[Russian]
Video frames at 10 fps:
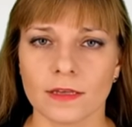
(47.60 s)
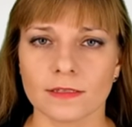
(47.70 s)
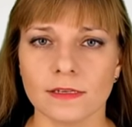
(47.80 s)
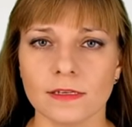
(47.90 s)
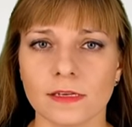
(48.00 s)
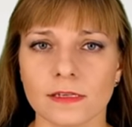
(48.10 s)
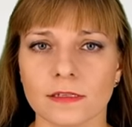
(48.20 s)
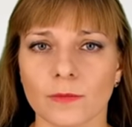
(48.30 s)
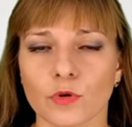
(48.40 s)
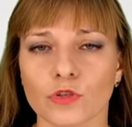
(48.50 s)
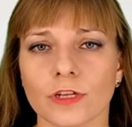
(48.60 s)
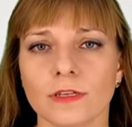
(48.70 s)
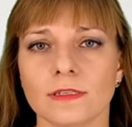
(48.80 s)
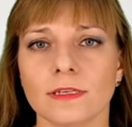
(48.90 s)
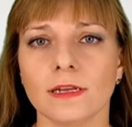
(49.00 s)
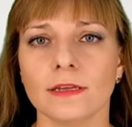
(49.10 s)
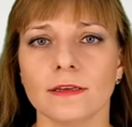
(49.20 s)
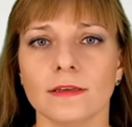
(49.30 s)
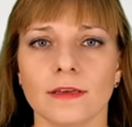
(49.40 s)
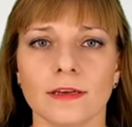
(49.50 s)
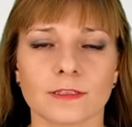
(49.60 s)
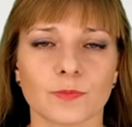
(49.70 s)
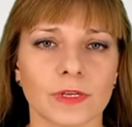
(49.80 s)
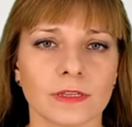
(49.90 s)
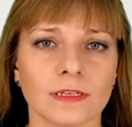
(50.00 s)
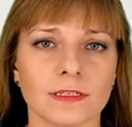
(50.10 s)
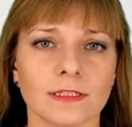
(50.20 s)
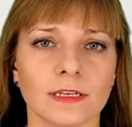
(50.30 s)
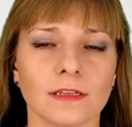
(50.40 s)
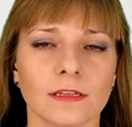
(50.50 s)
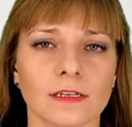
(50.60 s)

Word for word: Снизились на прошлой неделе и экспортные цены на